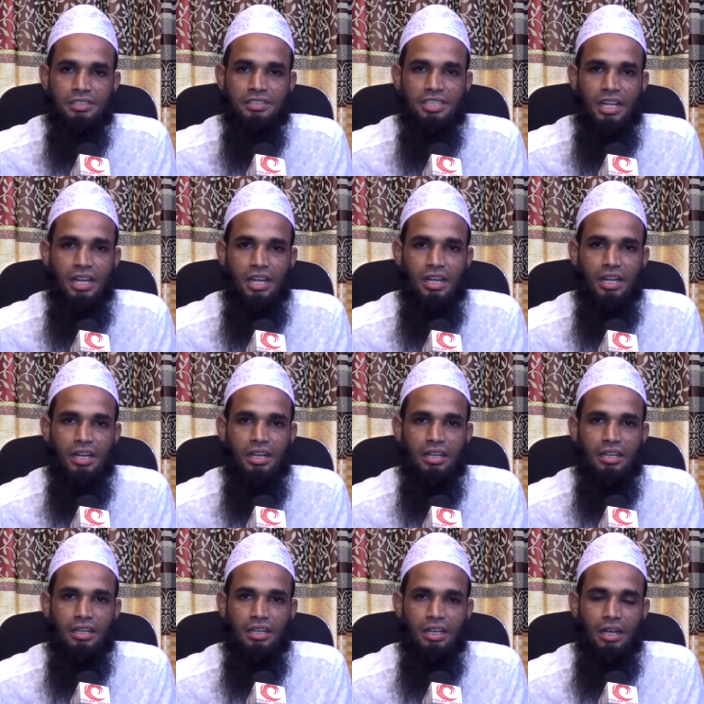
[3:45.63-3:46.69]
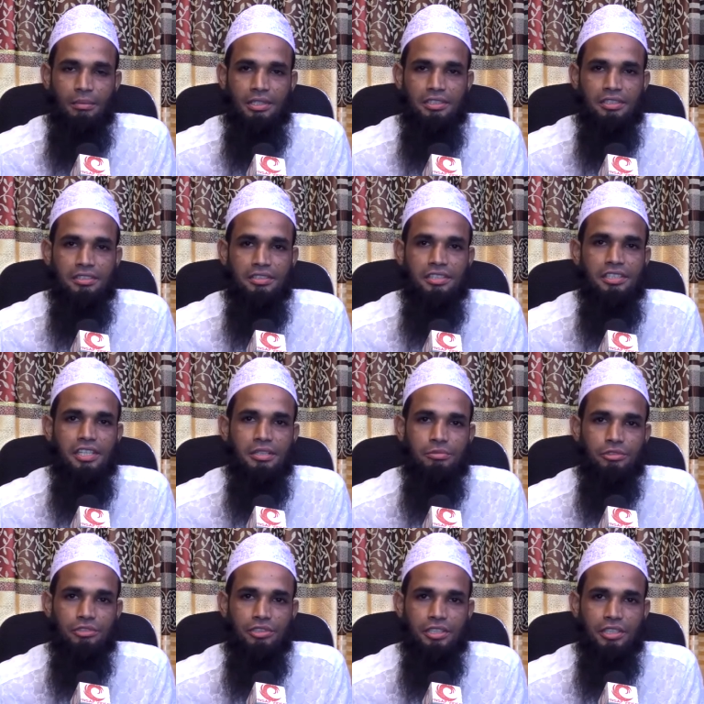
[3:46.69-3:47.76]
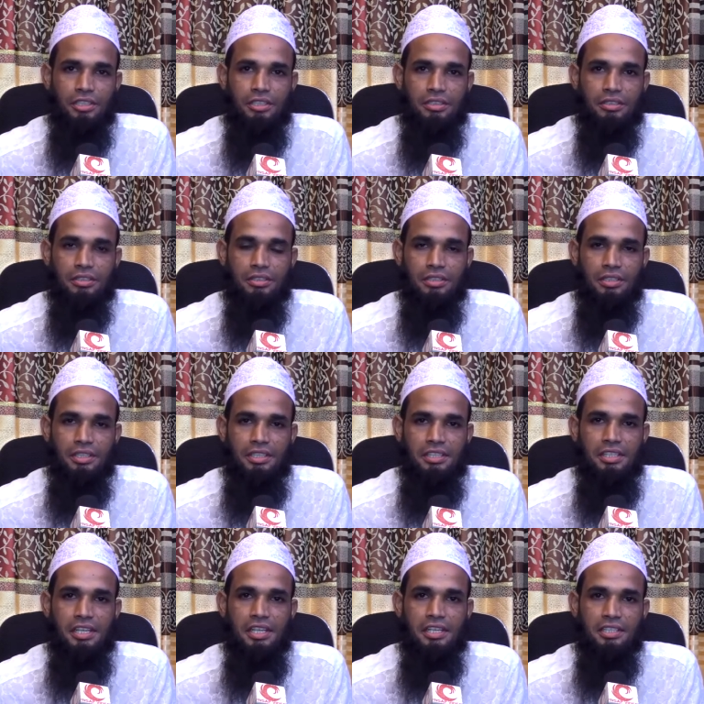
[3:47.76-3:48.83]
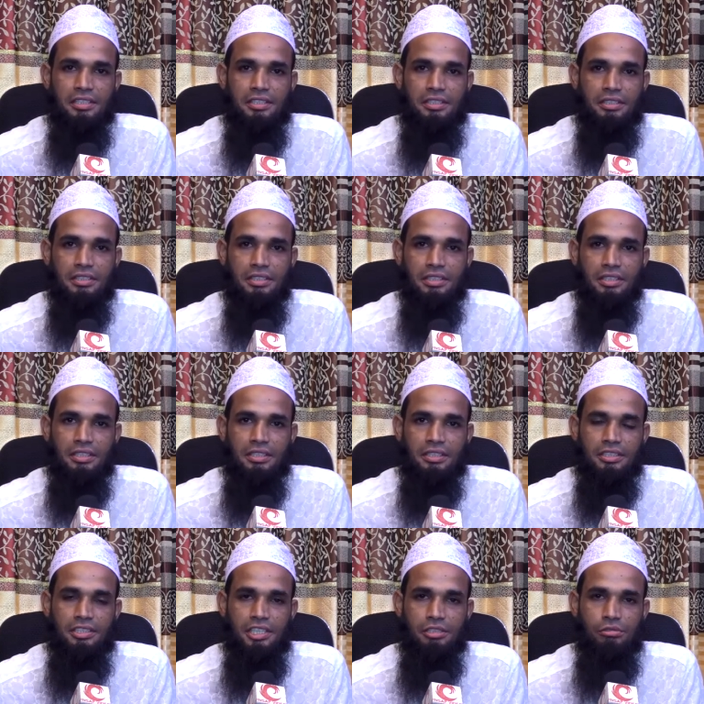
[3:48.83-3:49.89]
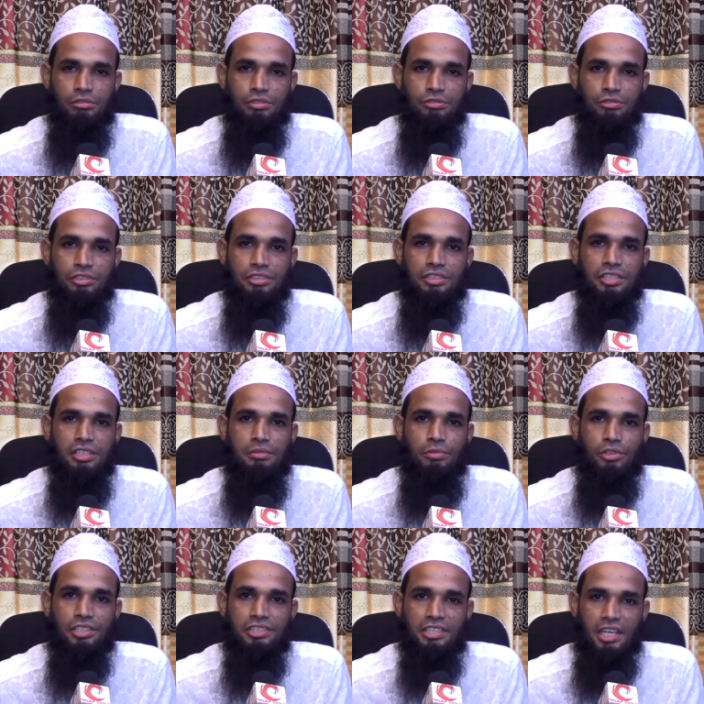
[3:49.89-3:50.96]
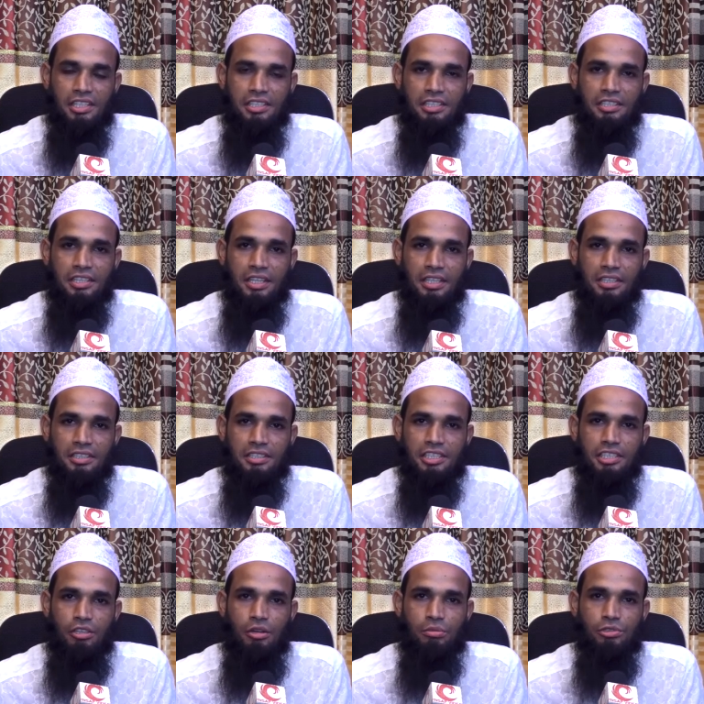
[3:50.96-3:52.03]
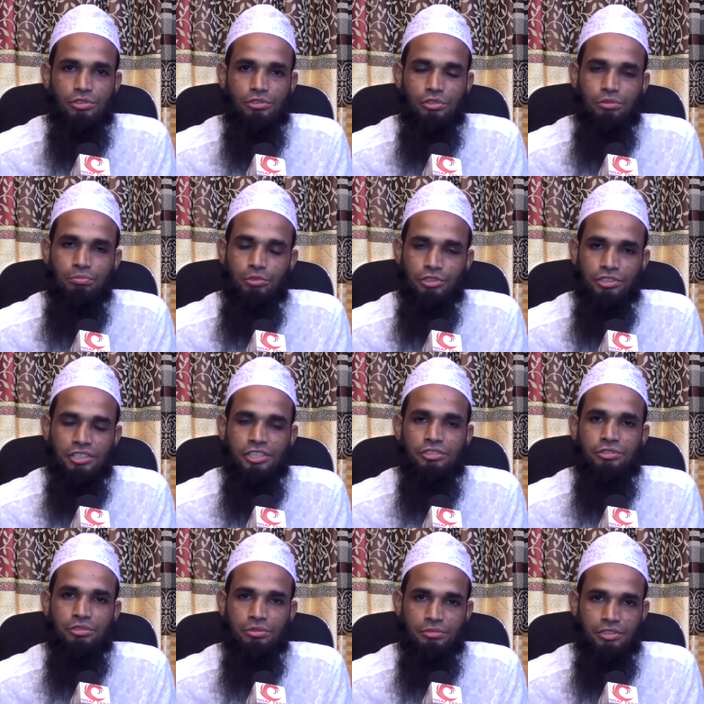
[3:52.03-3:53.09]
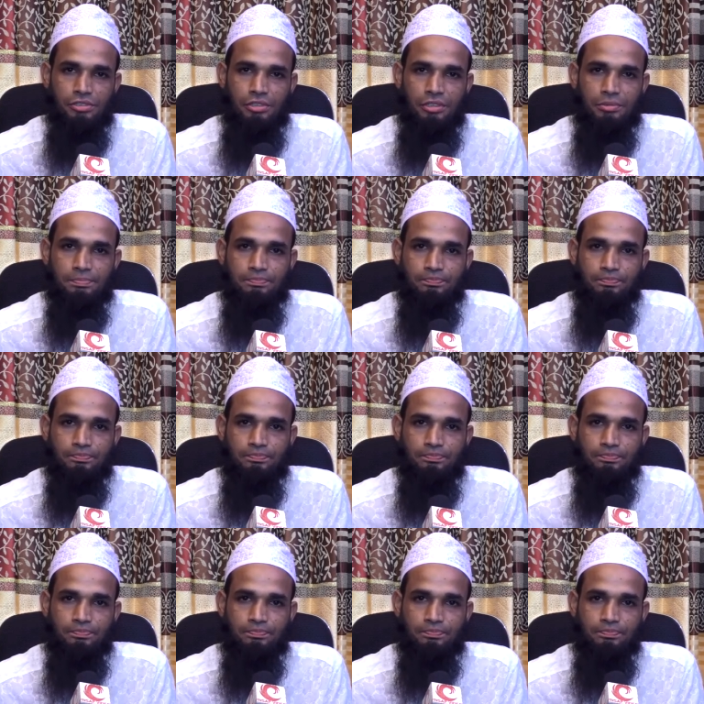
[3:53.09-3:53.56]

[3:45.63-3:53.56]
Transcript: যা আমাদের দিনের মধ্যে নেই সেগুলো যদি দিন বলে চালিয়ে দেয় সেটা অবশ্যই পরিত্যাজ্যর বিষয়